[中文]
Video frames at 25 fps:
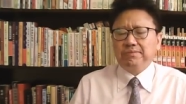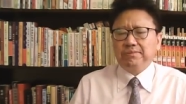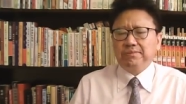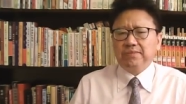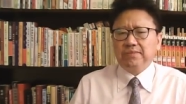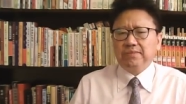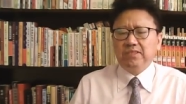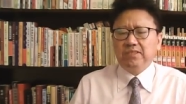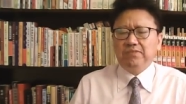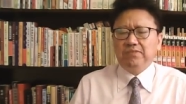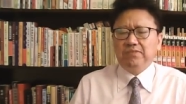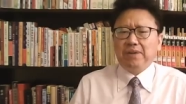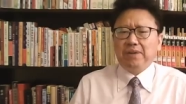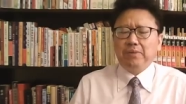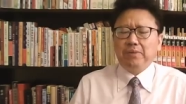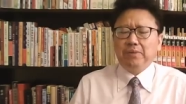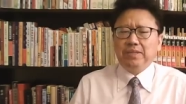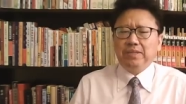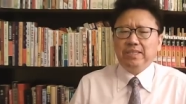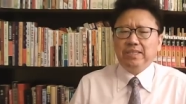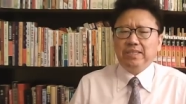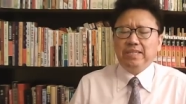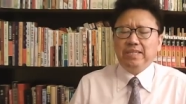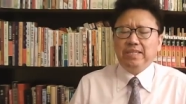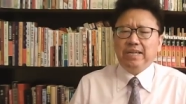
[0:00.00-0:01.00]
就发表
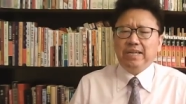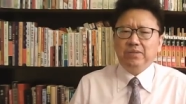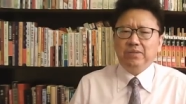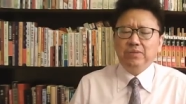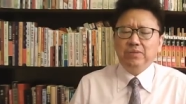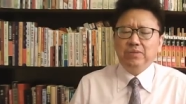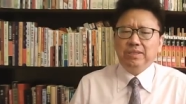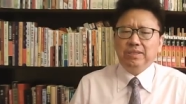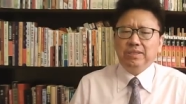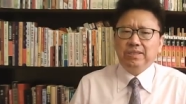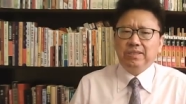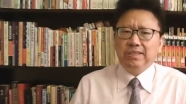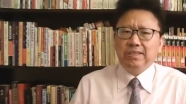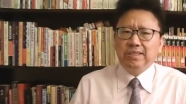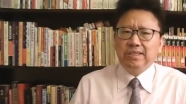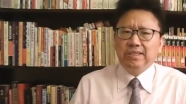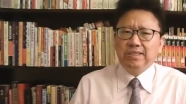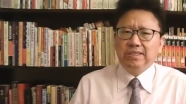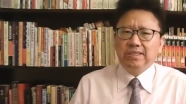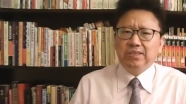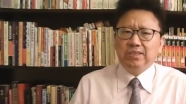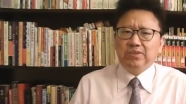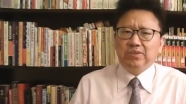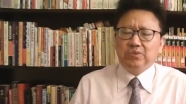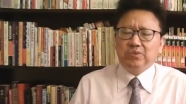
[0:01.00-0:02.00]
一个言论，
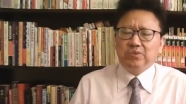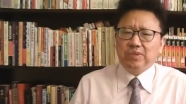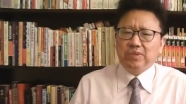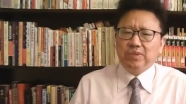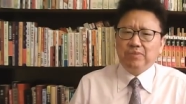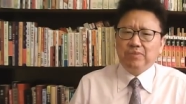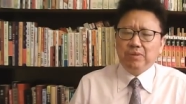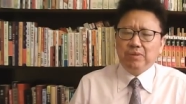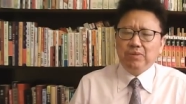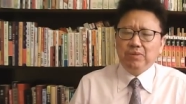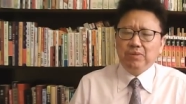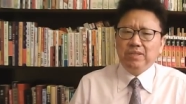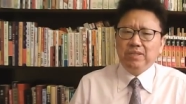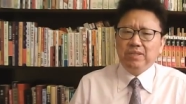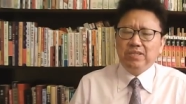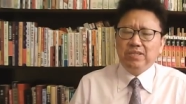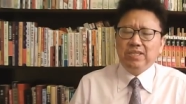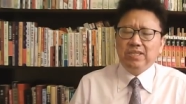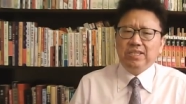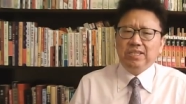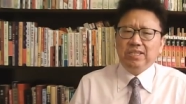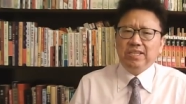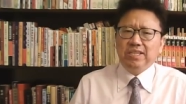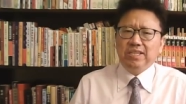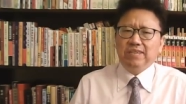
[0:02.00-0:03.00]
就对民营
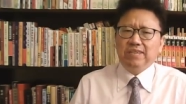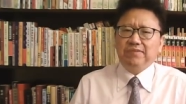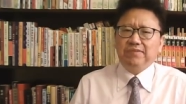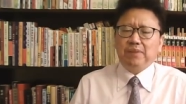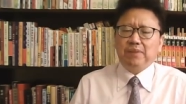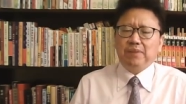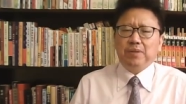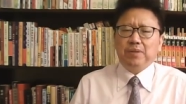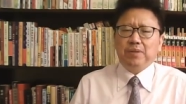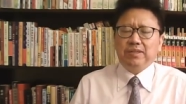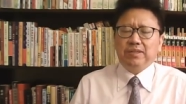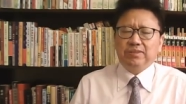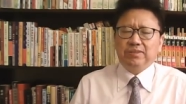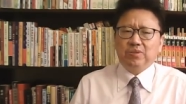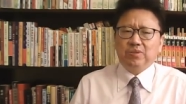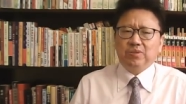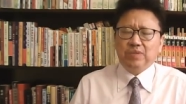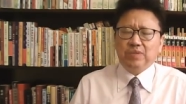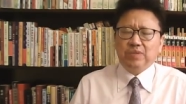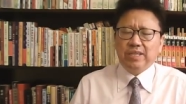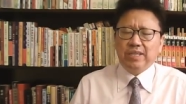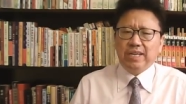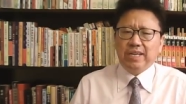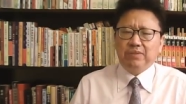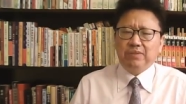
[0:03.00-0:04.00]
企业发表一个所
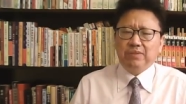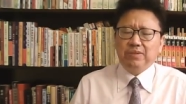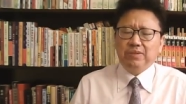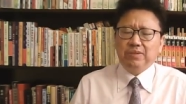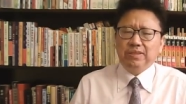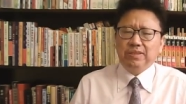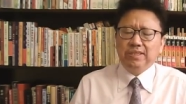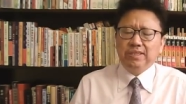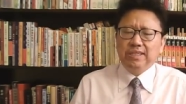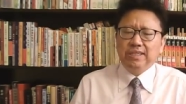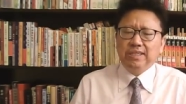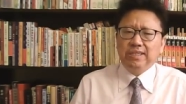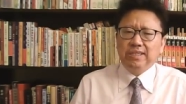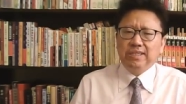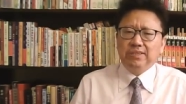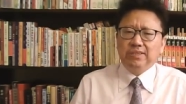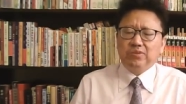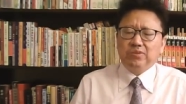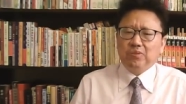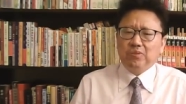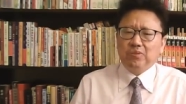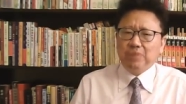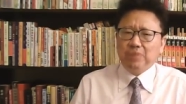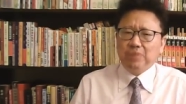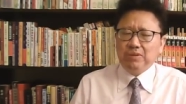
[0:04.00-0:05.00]
谓的言论，
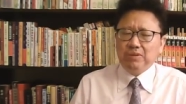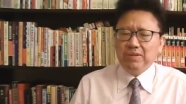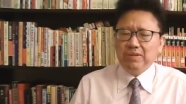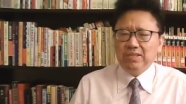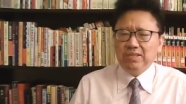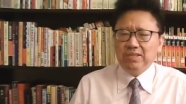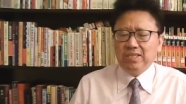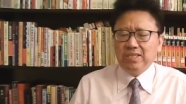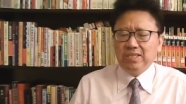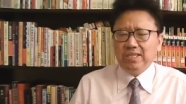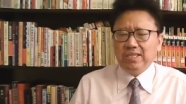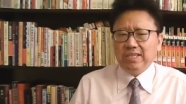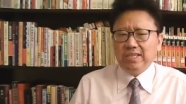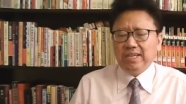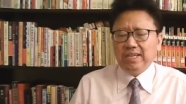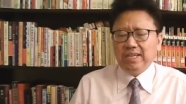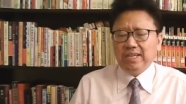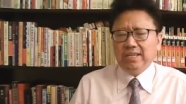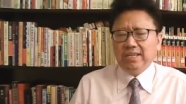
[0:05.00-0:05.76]
说民营企业